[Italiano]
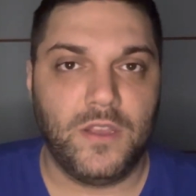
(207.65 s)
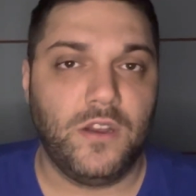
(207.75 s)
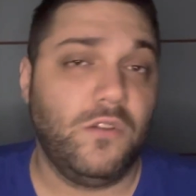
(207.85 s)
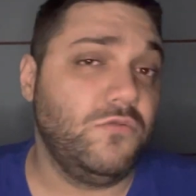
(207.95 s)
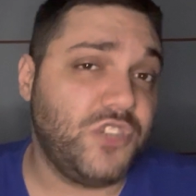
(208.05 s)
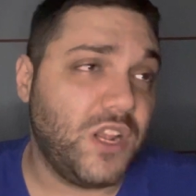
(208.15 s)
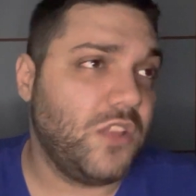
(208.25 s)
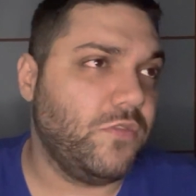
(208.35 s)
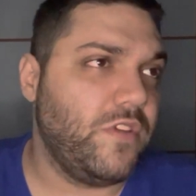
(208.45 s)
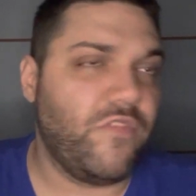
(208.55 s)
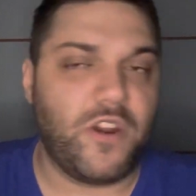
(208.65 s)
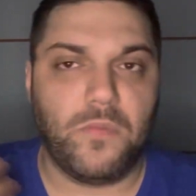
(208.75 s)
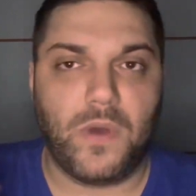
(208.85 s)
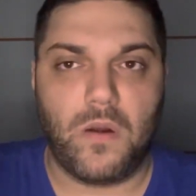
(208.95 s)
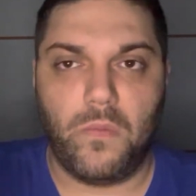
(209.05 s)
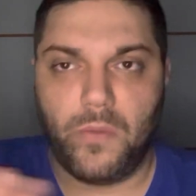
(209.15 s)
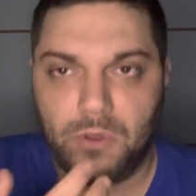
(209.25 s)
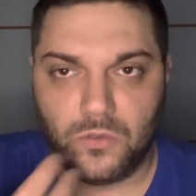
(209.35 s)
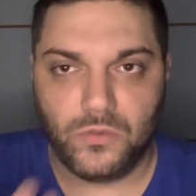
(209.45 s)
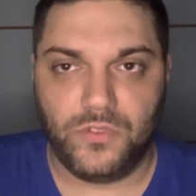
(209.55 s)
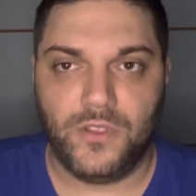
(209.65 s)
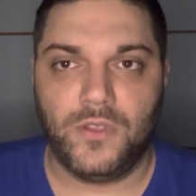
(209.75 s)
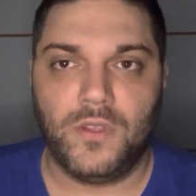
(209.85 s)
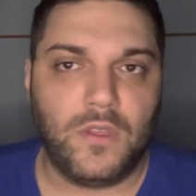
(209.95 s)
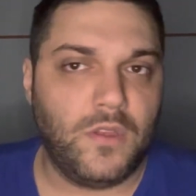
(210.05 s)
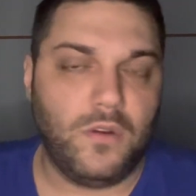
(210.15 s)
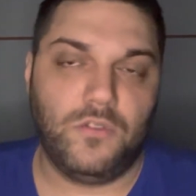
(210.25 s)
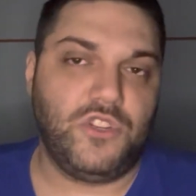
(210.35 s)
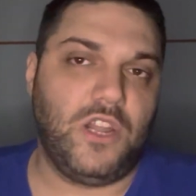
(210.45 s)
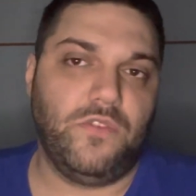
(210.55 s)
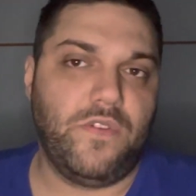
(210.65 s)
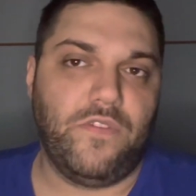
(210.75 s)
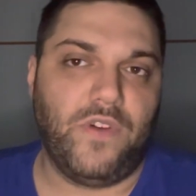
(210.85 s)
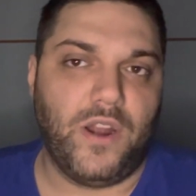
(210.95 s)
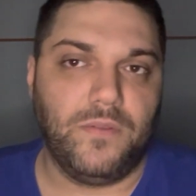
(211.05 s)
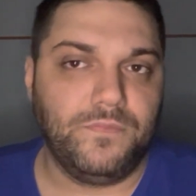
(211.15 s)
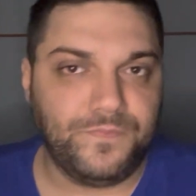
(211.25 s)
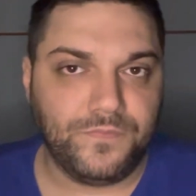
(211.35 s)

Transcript: non ce la dovevi fare, io parlo un po' per tutti, non ce la dovevi fare.